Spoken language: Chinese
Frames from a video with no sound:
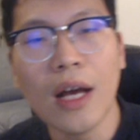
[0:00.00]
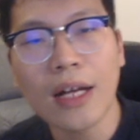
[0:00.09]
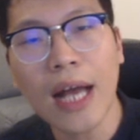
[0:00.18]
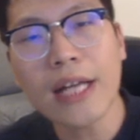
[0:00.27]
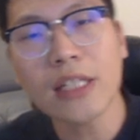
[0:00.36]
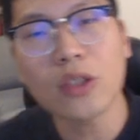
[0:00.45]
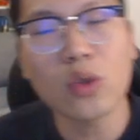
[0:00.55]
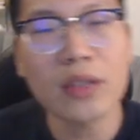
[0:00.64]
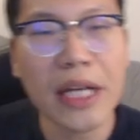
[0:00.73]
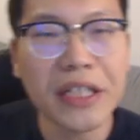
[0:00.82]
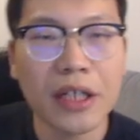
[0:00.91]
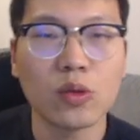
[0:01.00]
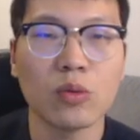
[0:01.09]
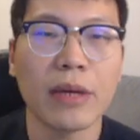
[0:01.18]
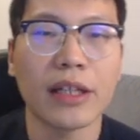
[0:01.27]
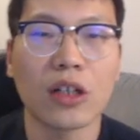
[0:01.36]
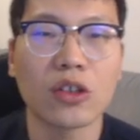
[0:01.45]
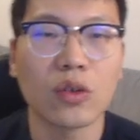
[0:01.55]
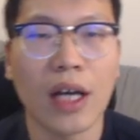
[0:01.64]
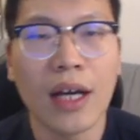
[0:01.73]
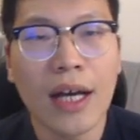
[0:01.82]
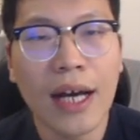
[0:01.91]
看上去在这个局面当
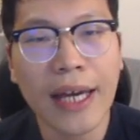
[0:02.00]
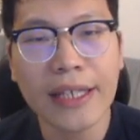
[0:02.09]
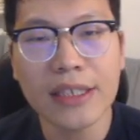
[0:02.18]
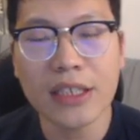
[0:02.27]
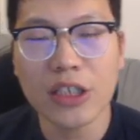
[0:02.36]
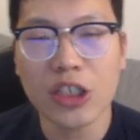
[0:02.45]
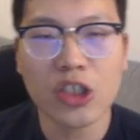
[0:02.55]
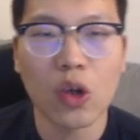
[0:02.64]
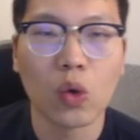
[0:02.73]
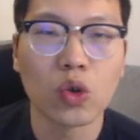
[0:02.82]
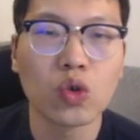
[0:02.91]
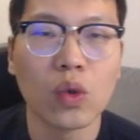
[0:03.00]
中呢，黑棋守